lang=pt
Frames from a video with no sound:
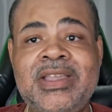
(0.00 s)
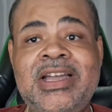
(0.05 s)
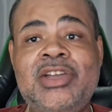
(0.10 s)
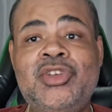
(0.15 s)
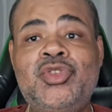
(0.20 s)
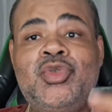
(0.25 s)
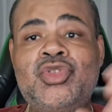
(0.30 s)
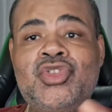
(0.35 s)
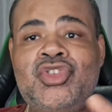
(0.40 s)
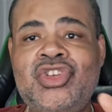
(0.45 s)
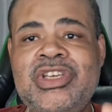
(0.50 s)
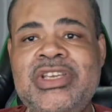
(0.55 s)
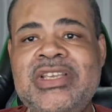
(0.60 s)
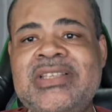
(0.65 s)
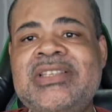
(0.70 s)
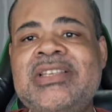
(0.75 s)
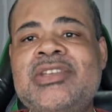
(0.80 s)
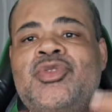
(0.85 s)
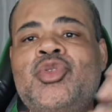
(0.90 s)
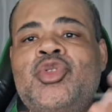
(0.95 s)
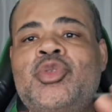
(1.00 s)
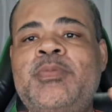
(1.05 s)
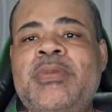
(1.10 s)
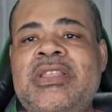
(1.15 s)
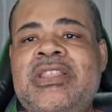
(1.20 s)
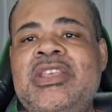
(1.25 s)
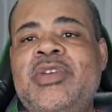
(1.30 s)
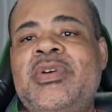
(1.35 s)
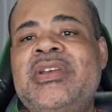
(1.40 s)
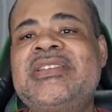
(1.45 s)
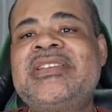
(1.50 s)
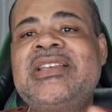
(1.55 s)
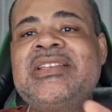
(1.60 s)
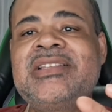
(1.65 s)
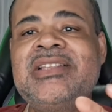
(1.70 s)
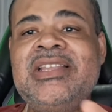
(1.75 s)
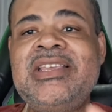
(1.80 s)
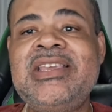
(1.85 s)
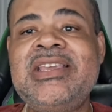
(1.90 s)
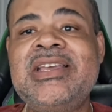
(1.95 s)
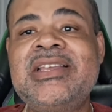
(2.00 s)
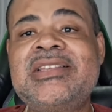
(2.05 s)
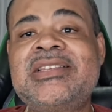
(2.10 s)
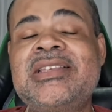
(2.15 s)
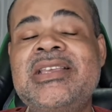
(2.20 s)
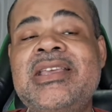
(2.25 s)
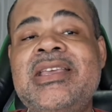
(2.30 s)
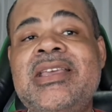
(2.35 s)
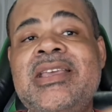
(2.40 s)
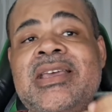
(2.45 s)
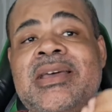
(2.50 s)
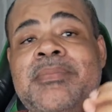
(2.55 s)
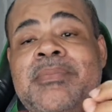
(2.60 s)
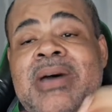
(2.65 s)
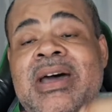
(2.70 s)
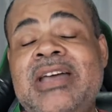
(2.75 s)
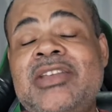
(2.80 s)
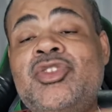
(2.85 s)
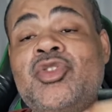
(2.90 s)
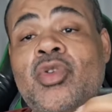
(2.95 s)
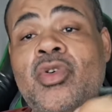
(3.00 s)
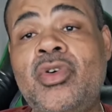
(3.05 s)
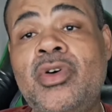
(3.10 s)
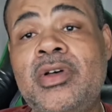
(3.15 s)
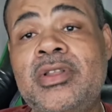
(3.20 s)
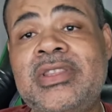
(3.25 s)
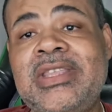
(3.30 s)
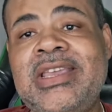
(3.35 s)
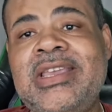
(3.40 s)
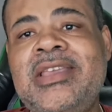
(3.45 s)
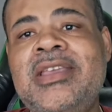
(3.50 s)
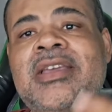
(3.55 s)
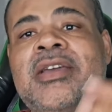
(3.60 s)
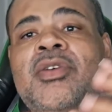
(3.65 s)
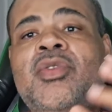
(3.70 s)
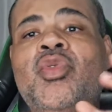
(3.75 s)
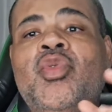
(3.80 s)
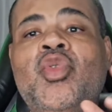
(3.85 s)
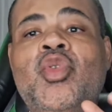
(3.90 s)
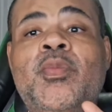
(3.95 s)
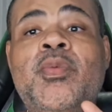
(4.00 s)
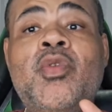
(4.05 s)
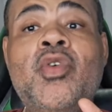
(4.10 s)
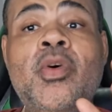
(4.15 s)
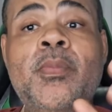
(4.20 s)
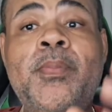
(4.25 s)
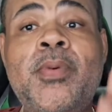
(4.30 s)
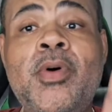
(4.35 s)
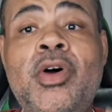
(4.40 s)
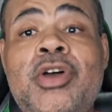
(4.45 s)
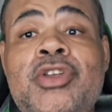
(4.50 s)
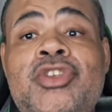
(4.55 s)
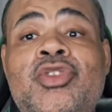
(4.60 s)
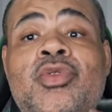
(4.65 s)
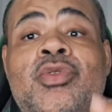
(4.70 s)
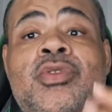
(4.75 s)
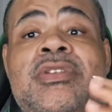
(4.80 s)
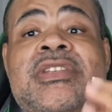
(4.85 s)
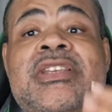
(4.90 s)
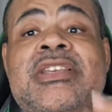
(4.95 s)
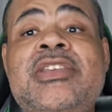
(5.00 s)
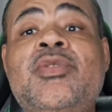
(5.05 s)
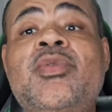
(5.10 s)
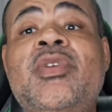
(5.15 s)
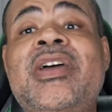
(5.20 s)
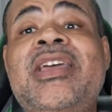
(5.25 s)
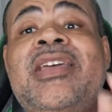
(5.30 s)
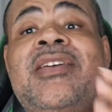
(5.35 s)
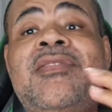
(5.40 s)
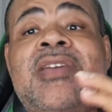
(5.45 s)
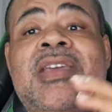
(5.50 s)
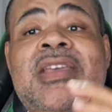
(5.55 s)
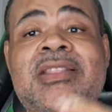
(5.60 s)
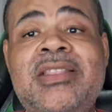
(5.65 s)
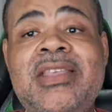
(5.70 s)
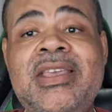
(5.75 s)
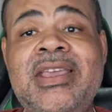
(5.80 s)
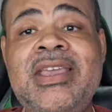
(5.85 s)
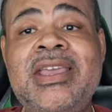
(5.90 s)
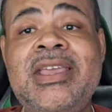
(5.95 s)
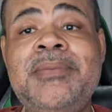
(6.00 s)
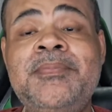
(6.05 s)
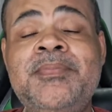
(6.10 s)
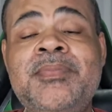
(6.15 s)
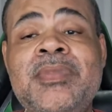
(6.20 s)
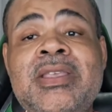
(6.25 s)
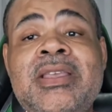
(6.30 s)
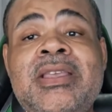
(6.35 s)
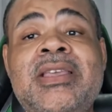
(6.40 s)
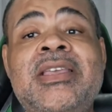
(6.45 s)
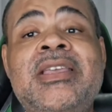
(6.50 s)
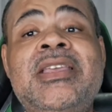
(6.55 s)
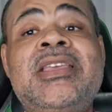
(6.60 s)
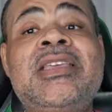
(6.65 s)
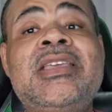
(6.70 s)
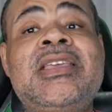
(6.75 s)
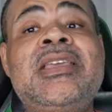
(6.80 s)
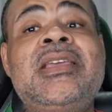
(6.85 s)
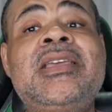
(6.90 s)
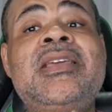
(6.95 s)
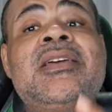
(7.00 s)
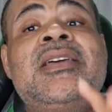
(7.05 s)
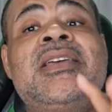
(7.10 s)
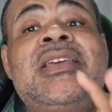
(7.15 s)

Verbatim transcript: A justiça suspendeu essas linhas, mas ontem o grupo Comporte conseguiu reverter e